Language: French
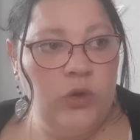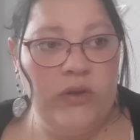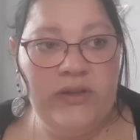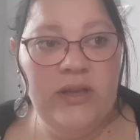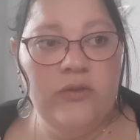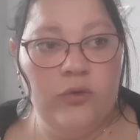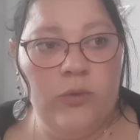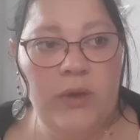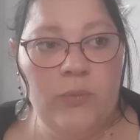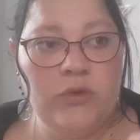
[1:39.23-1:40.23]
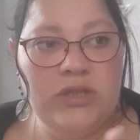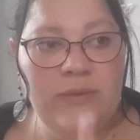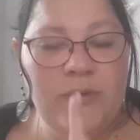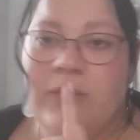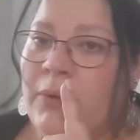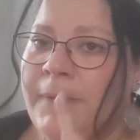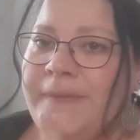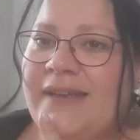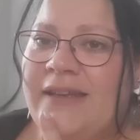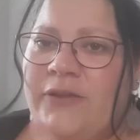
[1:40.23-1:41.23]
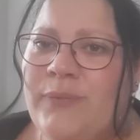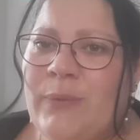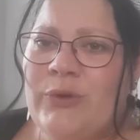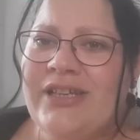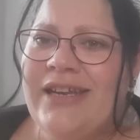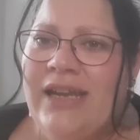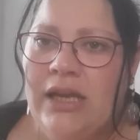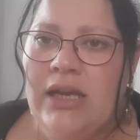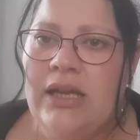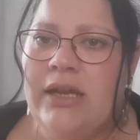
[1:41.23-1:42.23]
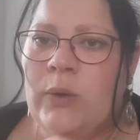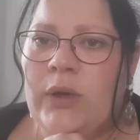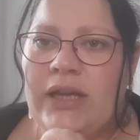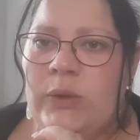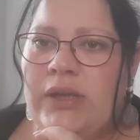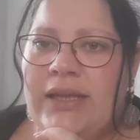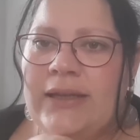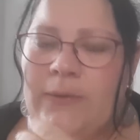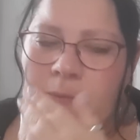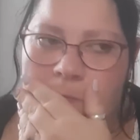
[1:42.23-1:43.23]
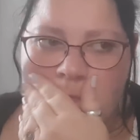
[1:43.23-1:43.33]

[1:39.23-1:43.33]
Quoi si, il se remet à manger, mais ce problème, c'est qu'il se met à manger les croquettes de Téna.